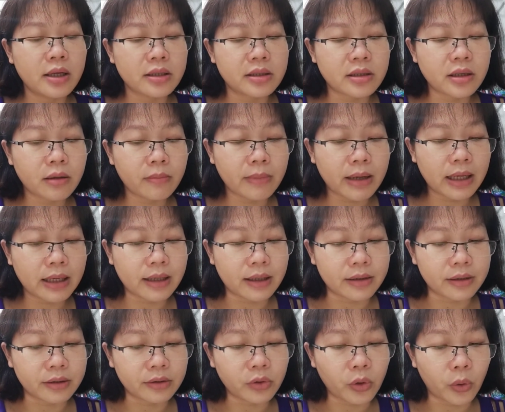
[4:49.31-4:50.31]
Rất may là
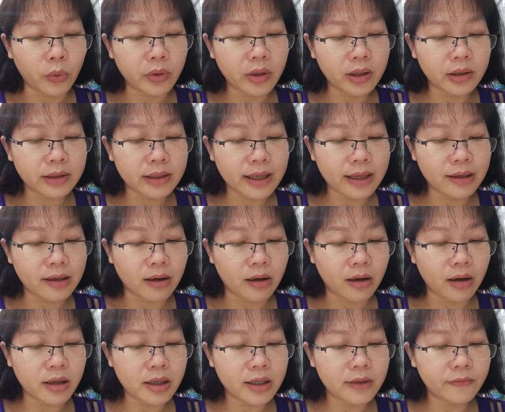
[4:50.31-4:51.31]
những thổ dân da
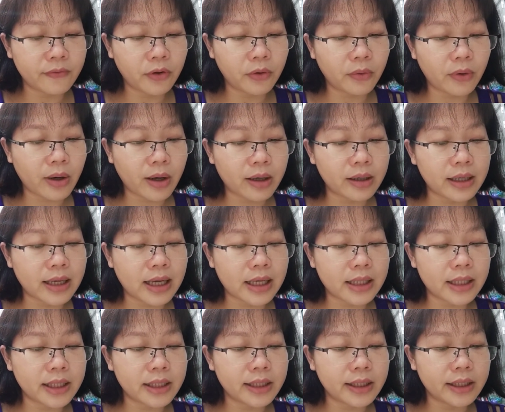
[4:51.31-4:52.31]
đỏ Iroquois
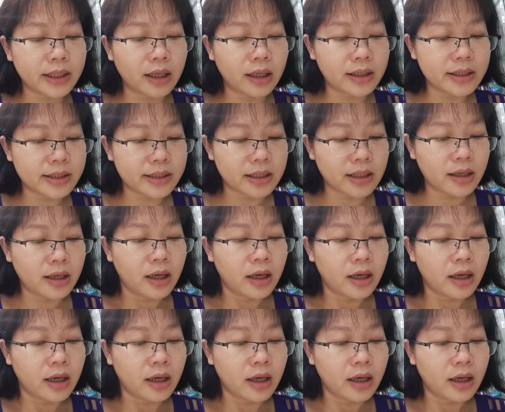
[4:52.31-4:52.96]
Indians